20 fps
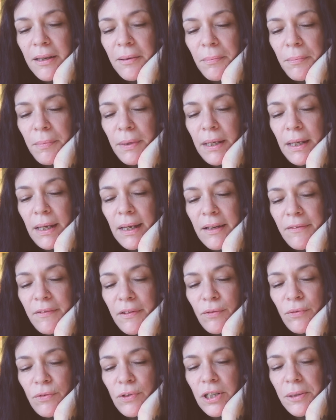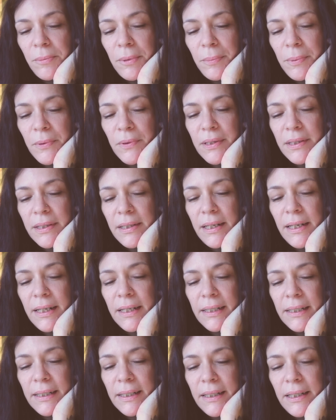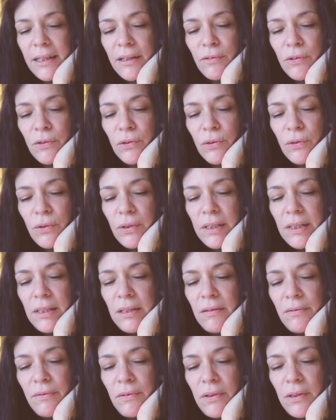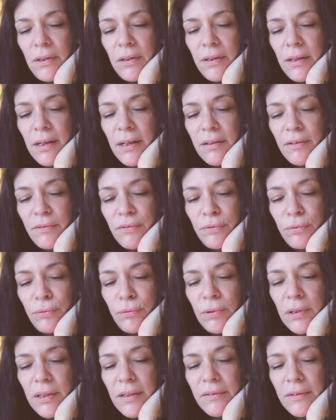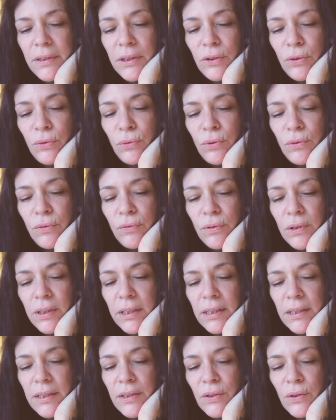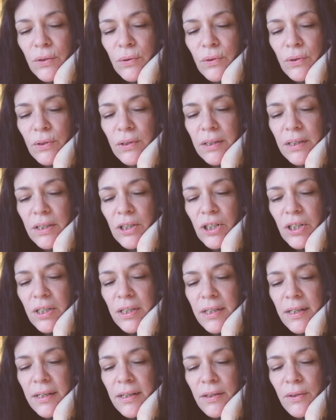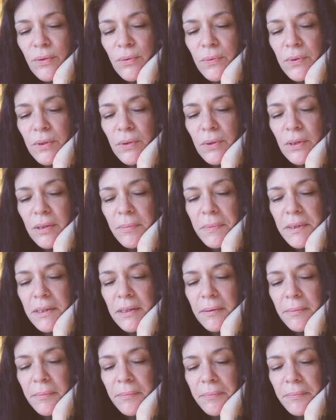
Mais avez-vous jamais pensé à écrire votre livre à vous avec toutes vos créations Ce serait génial, continuez comme ça.